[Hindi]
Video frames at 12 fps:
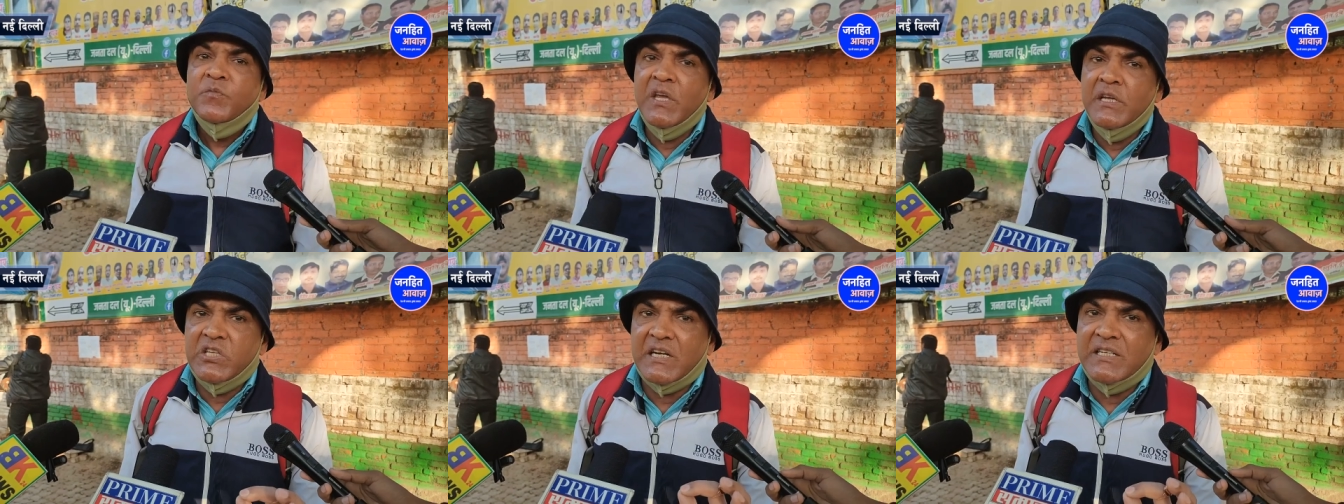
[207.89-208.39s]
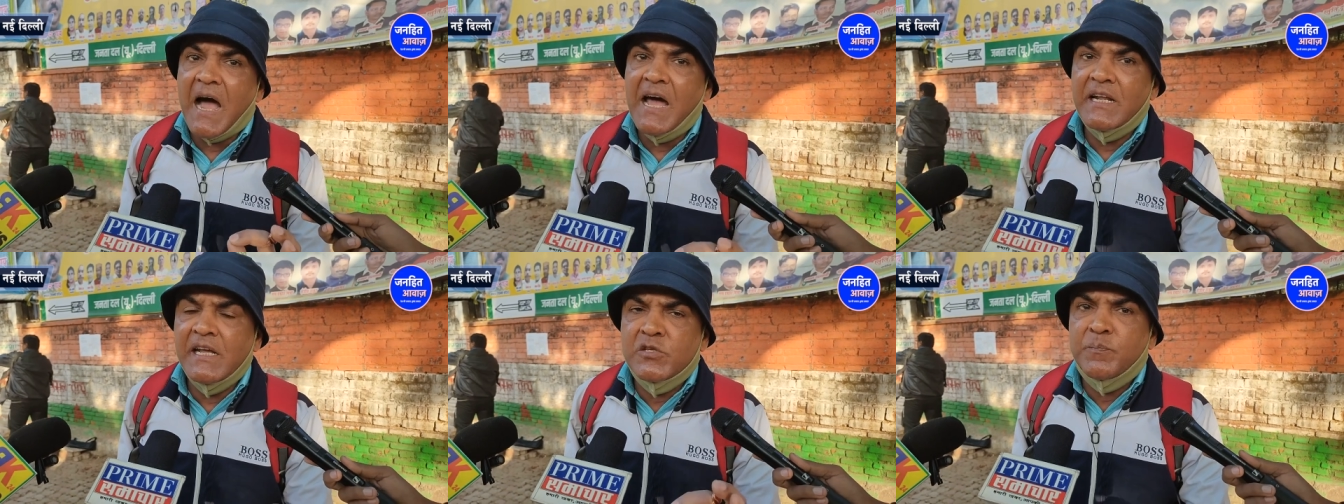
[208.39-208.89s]
की
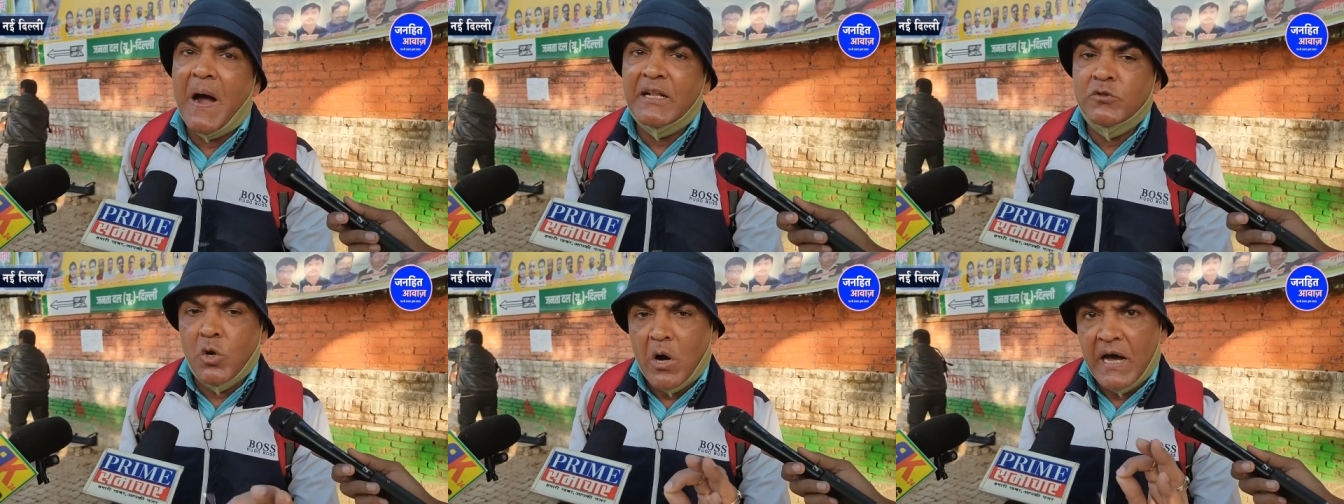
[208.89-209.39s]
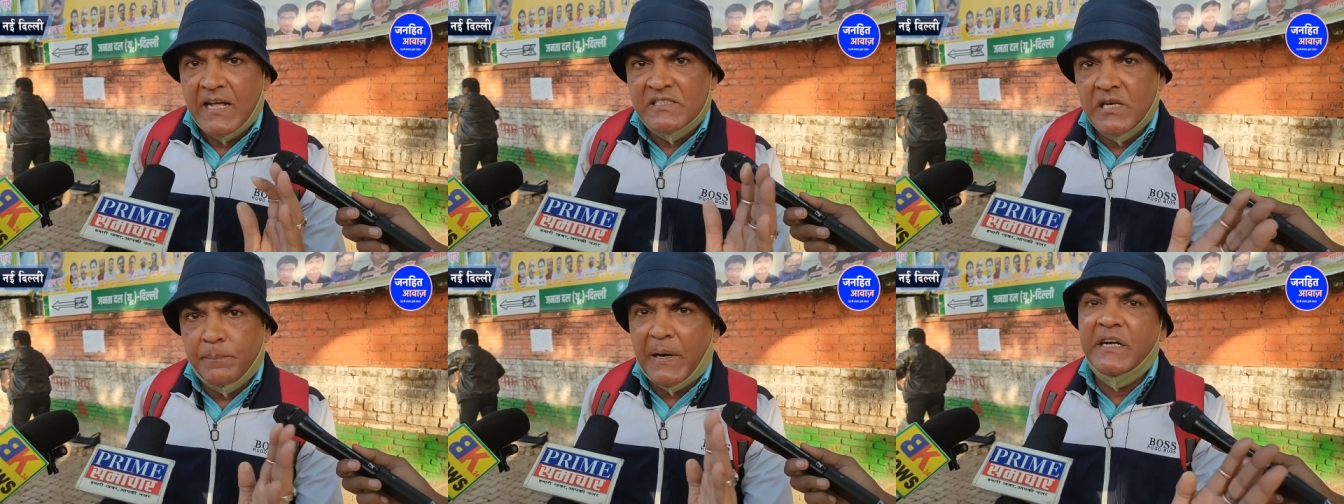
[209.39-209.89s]
सरकार इस बात को अलग
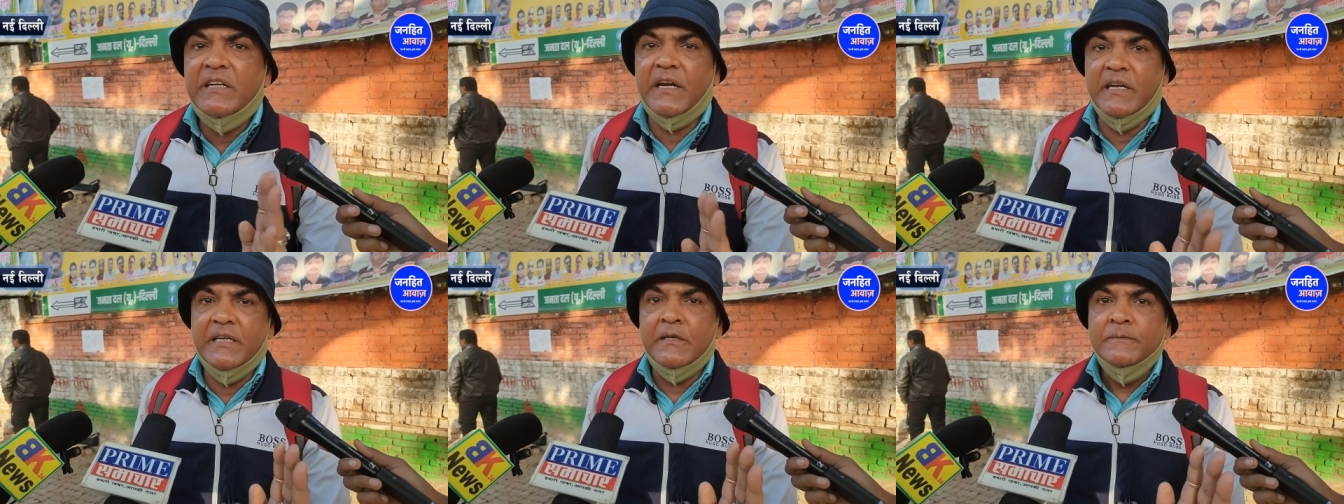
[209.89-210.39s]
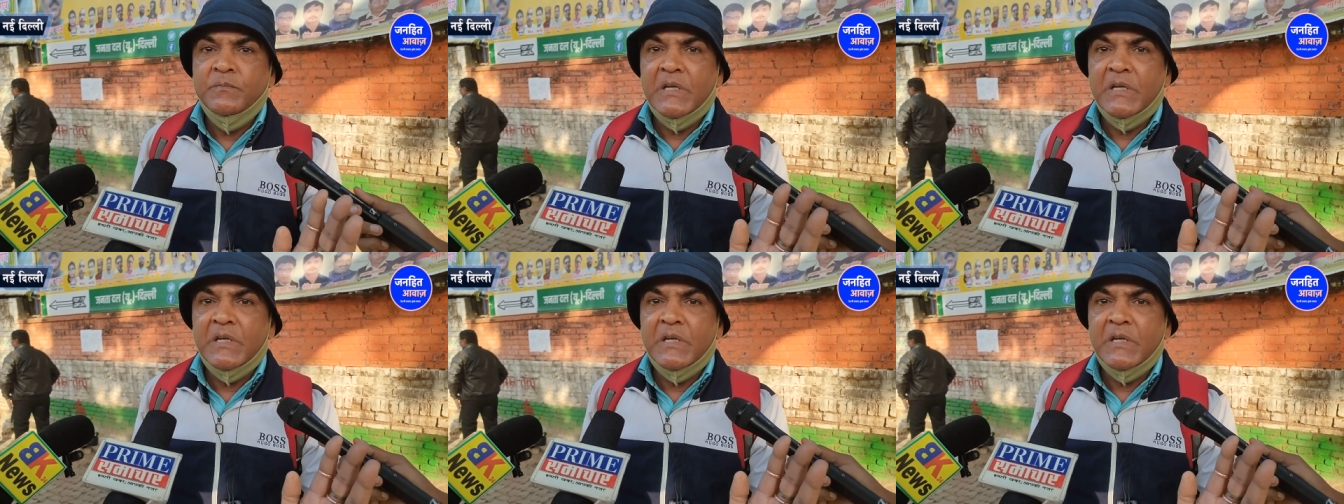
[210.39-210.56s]
से पेंट करेगी